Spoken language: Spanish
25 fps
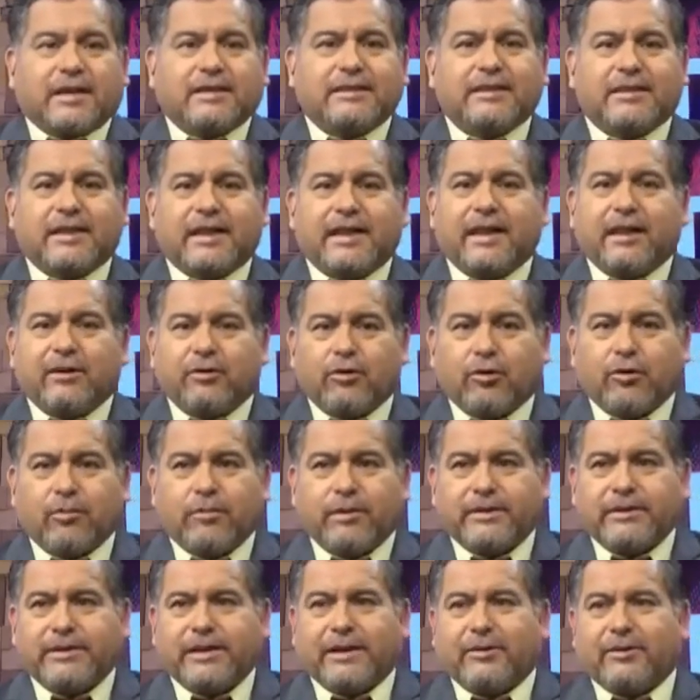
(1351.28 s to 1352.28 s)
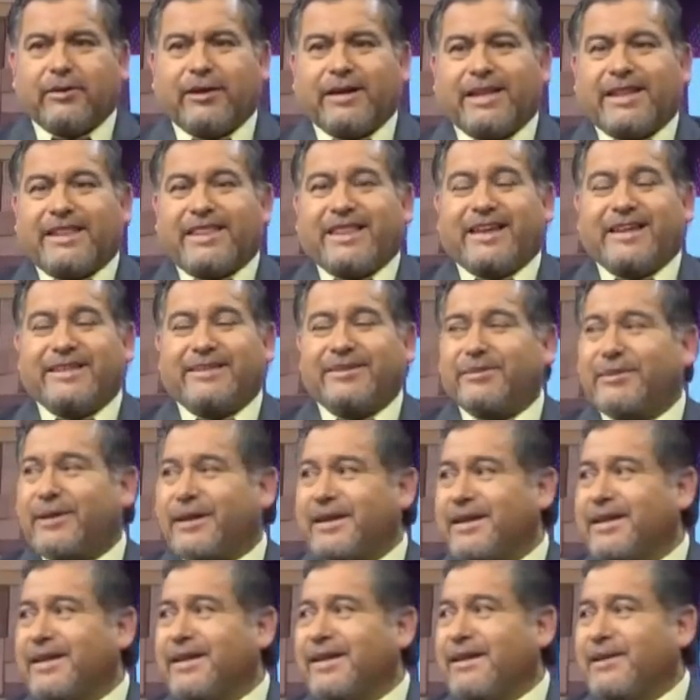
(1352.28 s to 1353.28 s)
Casi tan largo como el taco que está en este
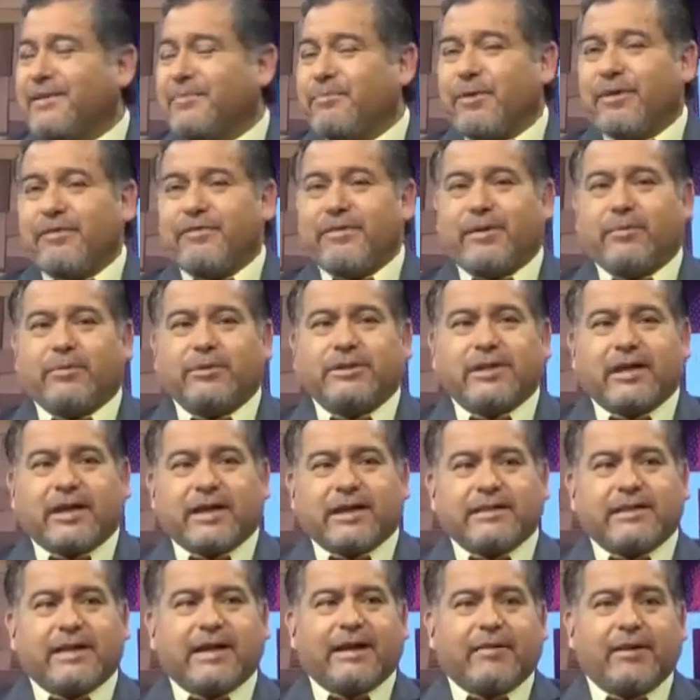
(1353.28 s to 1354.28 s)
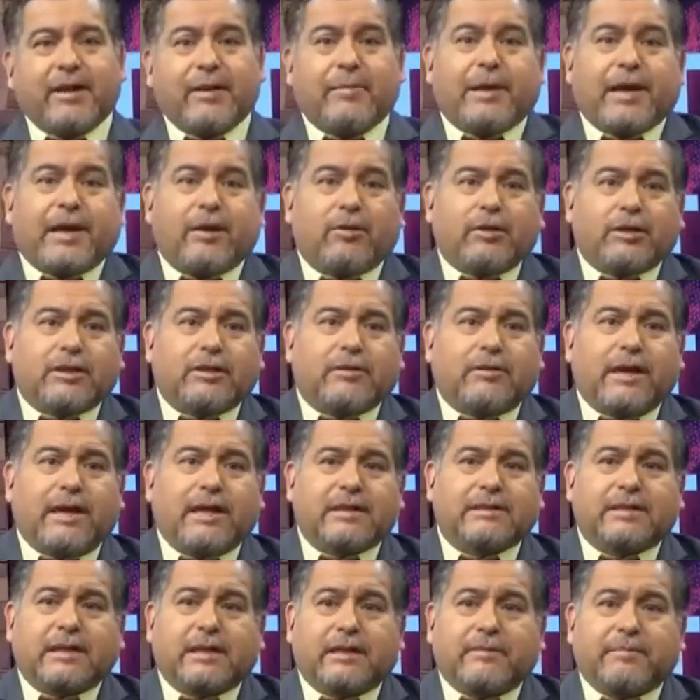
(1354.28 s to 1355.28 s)
lugar. Muy bien, muchas gracias Javier. Imagino que te
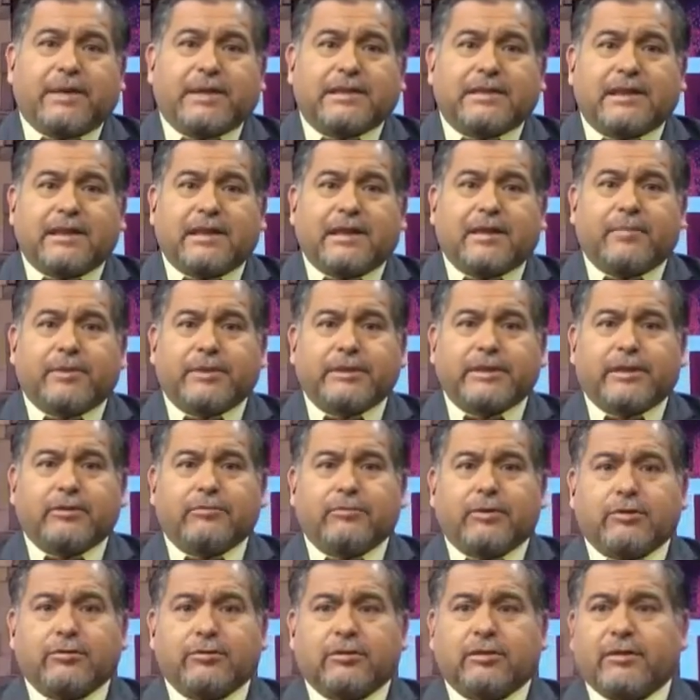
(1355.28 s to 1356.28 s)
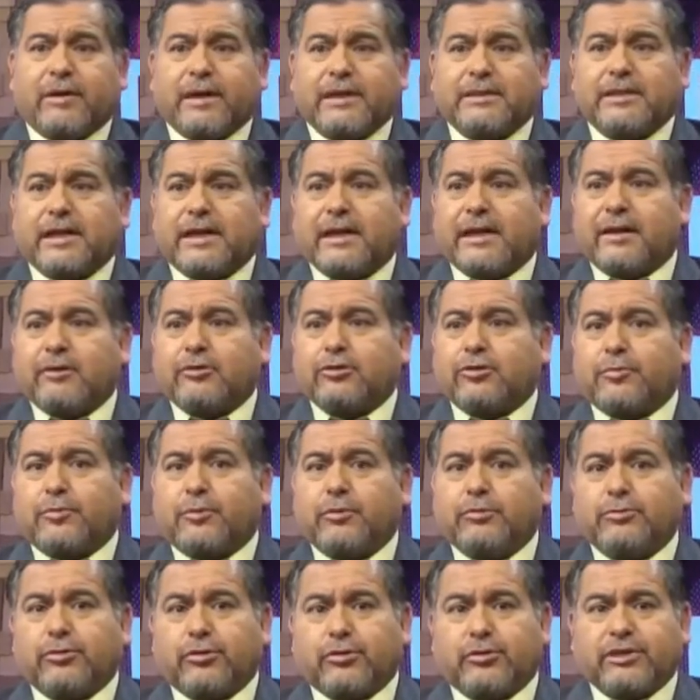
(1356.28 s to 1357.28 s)
va a, seguir reporteando esto, te va a trasladar a
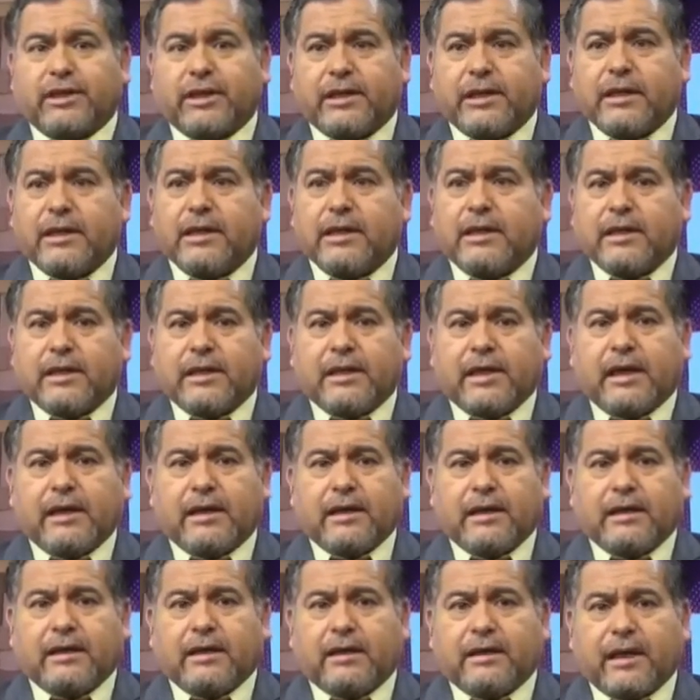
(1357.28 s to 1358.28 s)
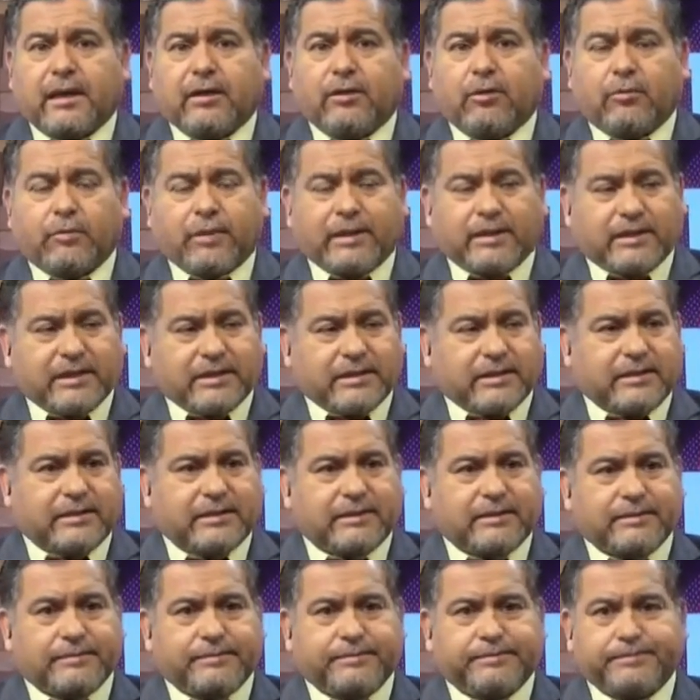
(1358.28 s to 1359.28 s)
otro punto, no sé, de ahí, de nos
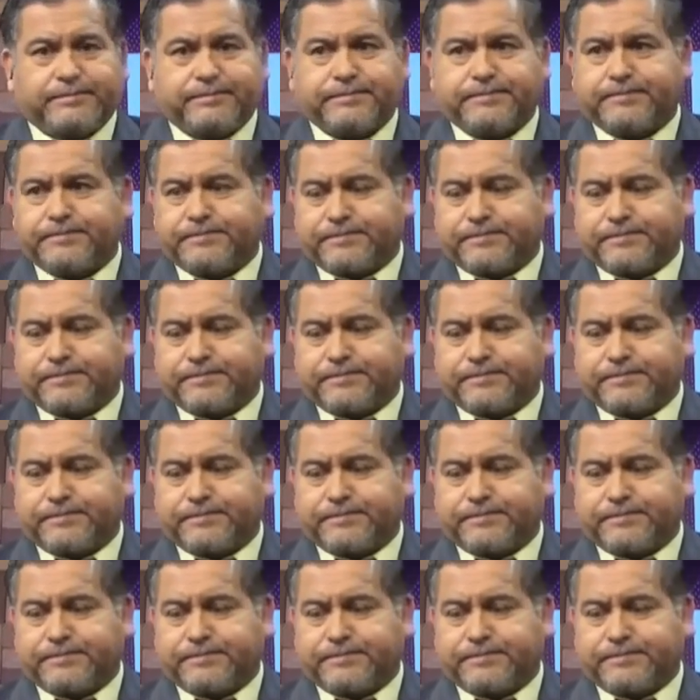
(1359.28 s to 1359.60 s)
cuentas.